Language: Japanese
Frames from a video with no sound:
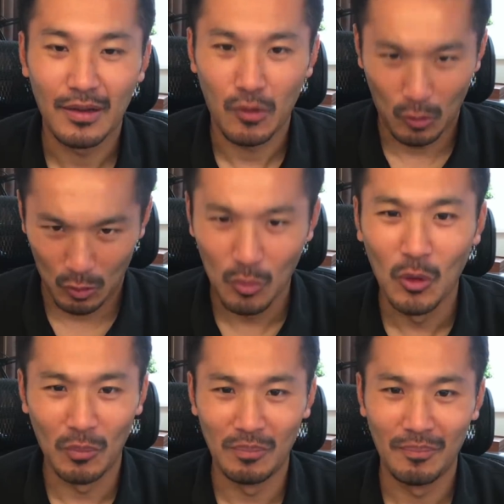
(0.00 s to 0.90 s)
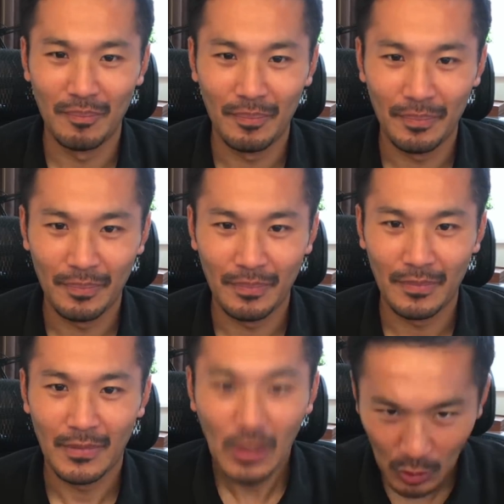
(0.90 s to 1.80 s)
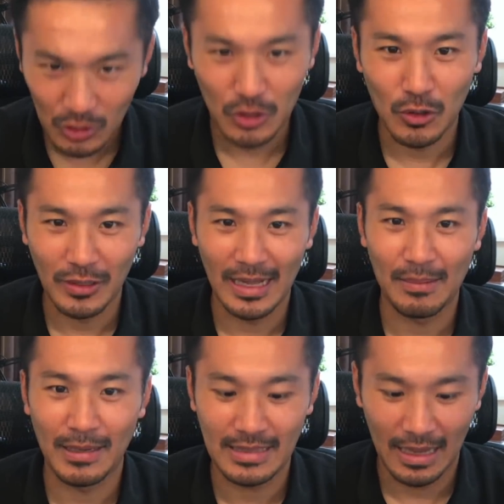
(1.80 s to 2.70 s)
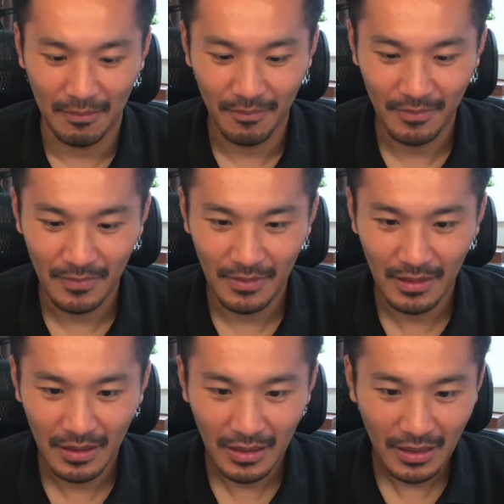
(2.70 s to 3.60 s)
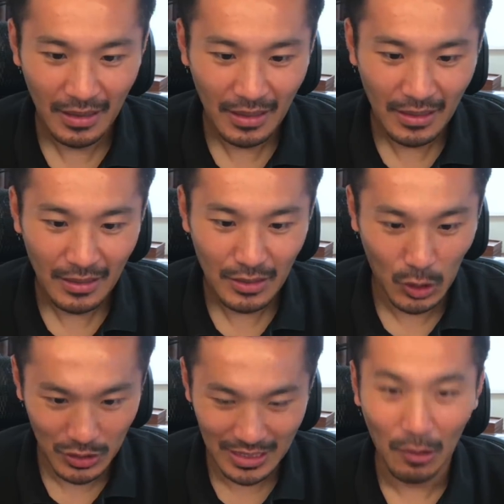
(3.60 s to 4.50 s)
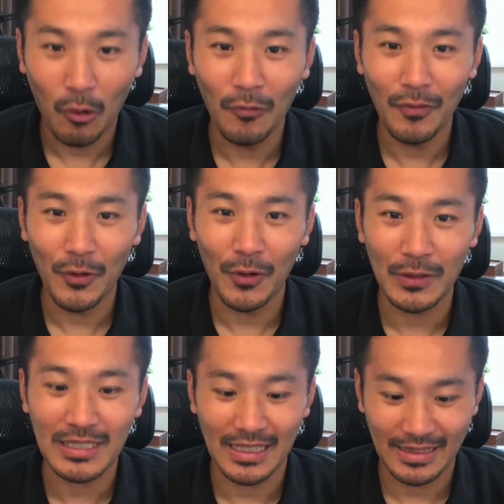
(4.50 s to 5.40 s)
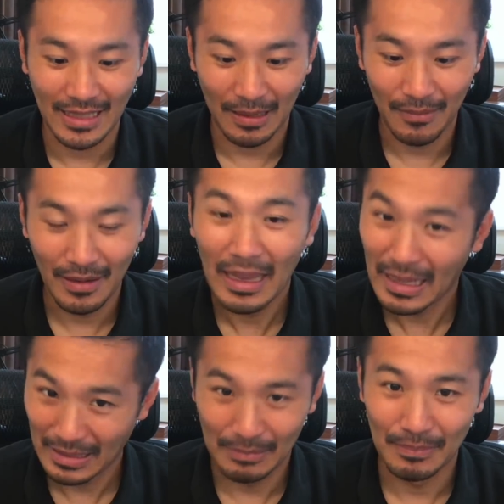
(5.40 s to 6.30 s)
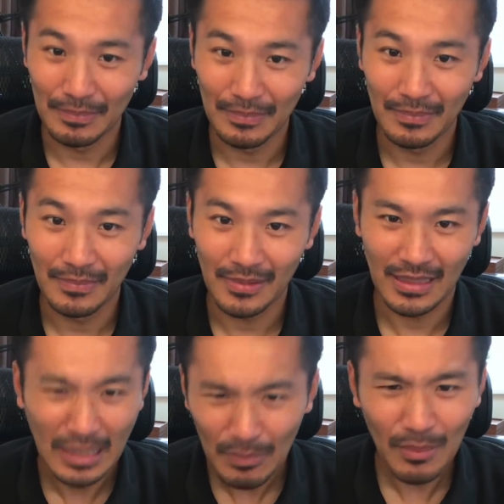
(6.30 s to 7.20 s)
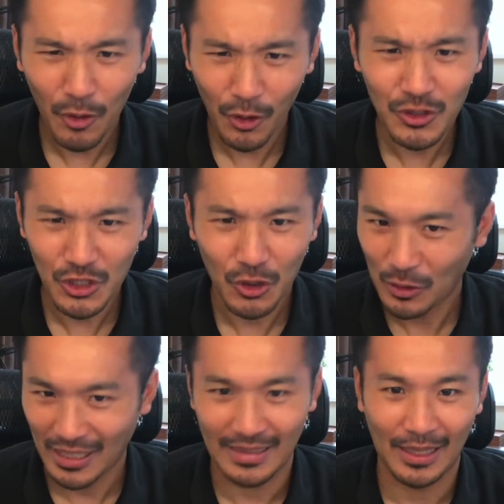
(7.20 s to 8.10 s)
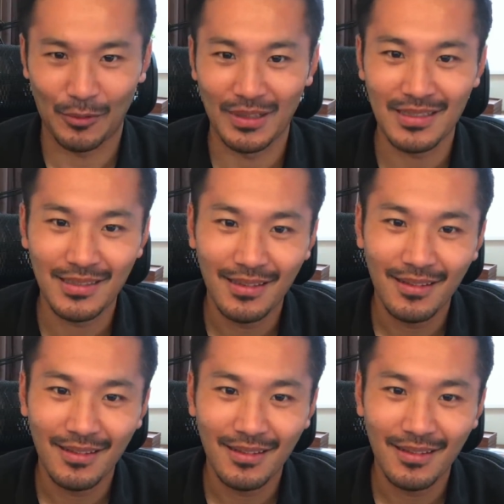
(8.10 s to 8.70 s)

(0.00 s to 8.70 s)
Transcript: ここも45になりました。そして本当に欲しかった、レイリー。君も45になったのです。